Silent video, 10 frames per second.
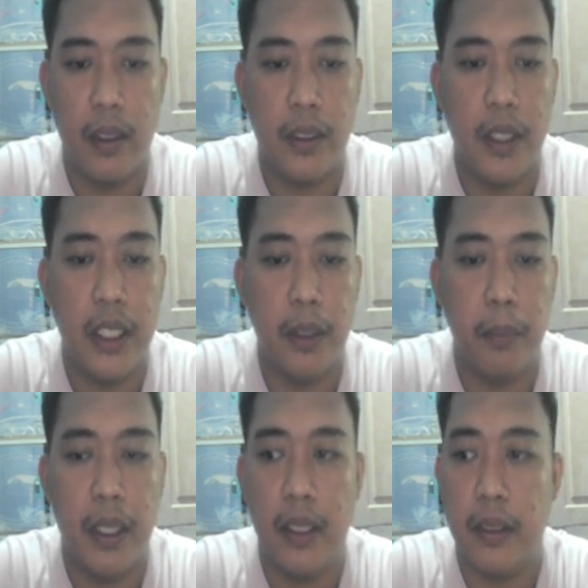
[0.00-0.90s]
Ito yan, di
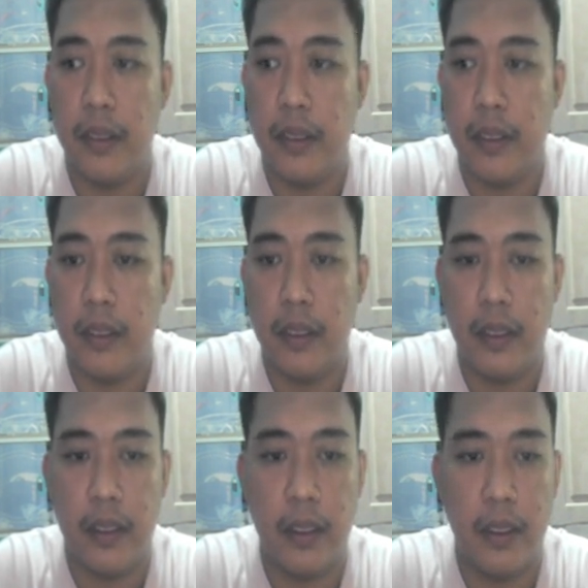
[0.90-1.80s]
ba?
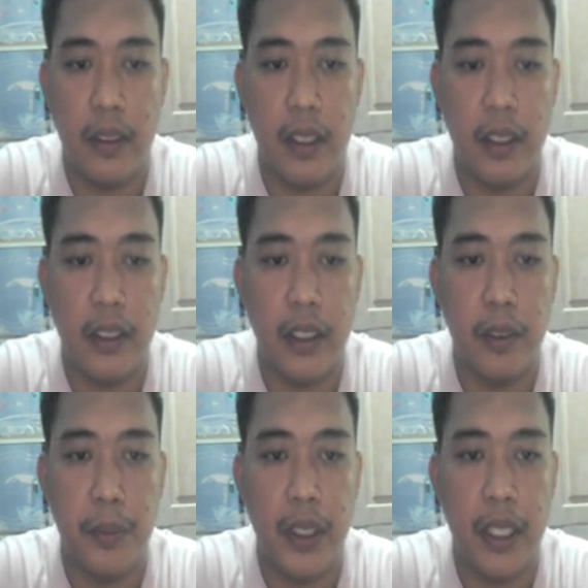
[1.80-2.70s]
Ayan,
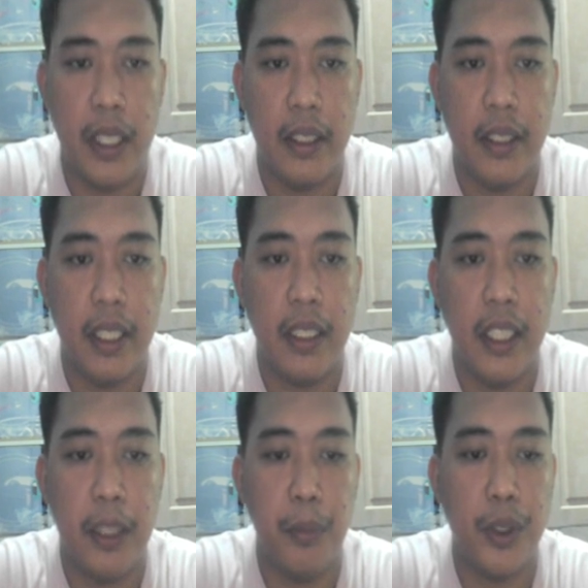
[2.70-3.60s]
tignan mo na yan. Then
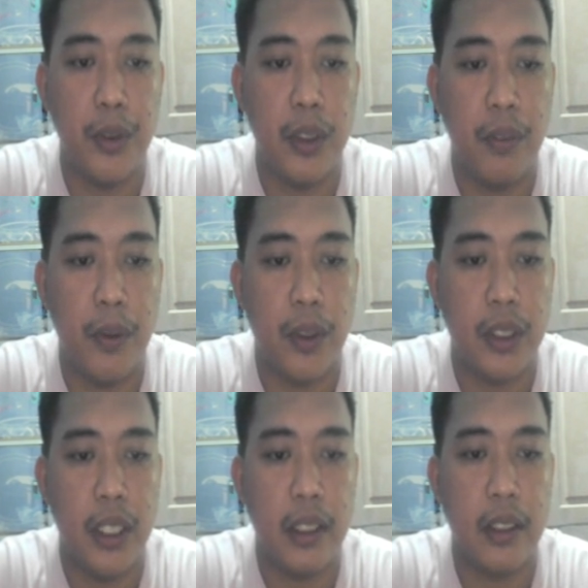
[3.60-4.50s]
click mo itong
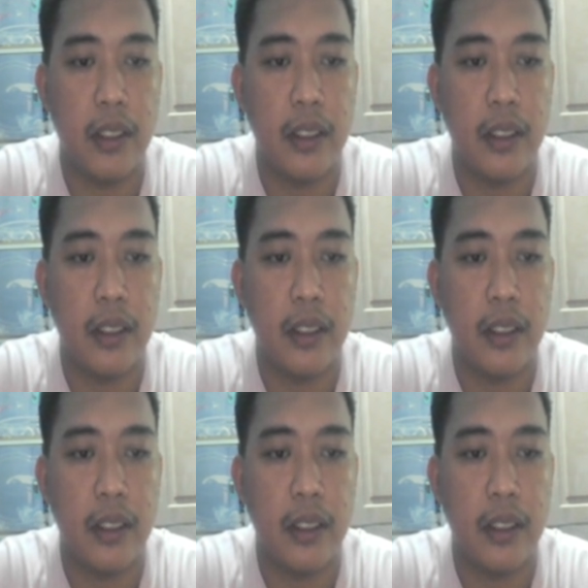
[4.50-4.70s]
deposit.